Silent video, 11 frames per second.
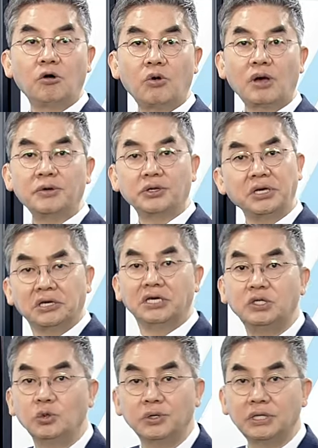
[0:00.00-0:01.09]
화면이
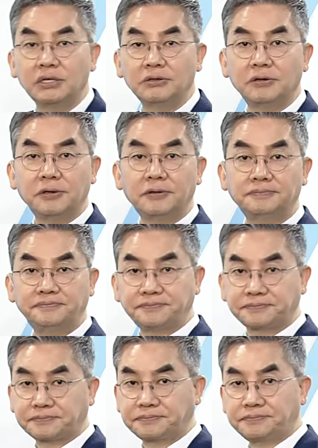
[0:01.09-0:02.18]
이동이 되는 거예요.
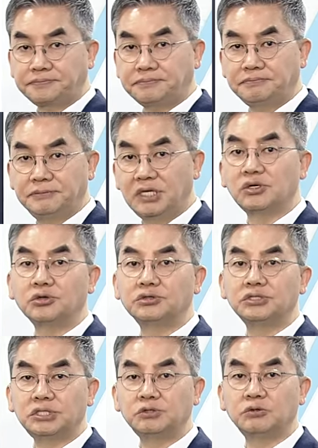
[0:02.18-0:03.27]
그래서 어떤
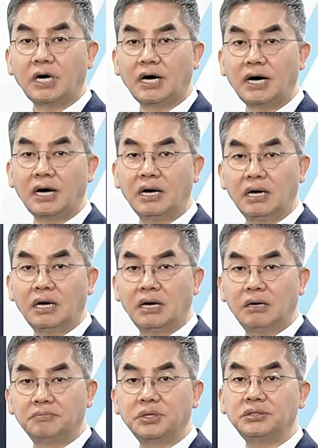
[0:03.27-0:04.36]
친구가
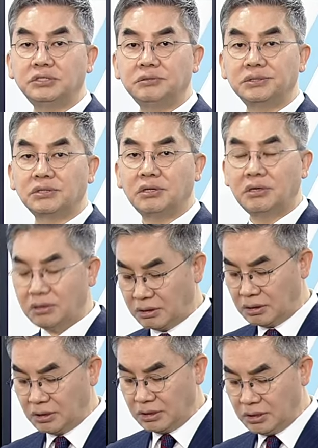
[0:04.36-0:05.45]
편의점에서
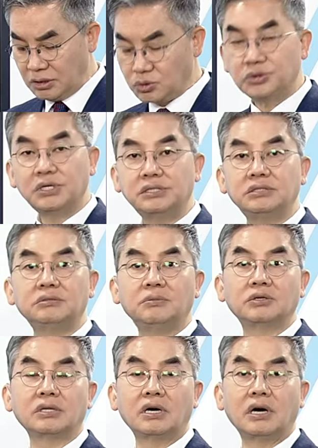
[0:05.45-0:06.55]
소세지를
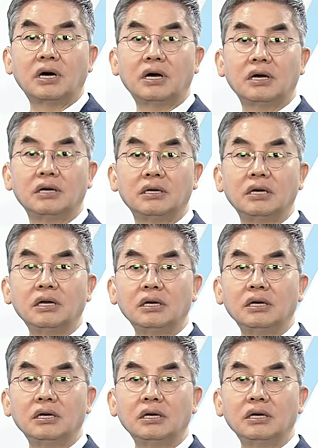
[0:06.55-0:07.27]
먹다가 어?